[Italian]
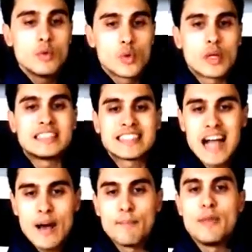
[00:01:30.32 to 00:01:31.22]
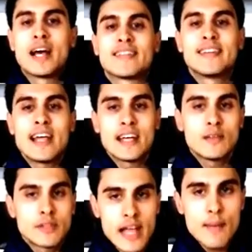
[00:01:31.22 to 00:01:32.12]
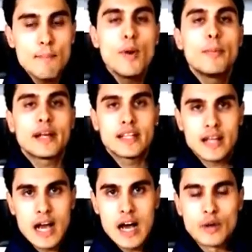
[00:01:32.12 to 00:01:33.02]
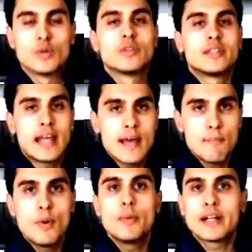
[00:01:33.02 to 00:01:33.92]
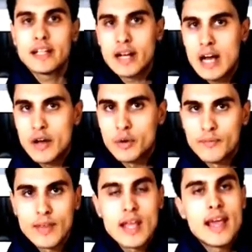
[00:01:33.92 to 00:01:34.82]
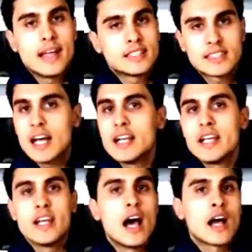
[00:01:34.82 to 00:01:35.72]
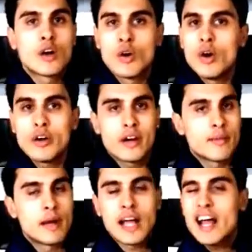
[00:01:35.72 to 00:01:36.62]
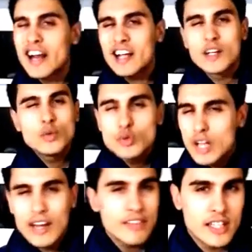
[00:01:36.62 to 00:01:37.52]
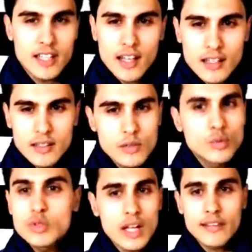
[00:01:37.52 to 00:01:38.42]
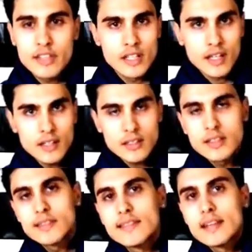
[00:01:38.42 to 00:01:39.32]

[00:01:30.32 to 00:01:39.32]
che comunque scambia tempo per denaro, tempo per denaro e sta lì a correre magari anche tutta la vita, tutta la vita,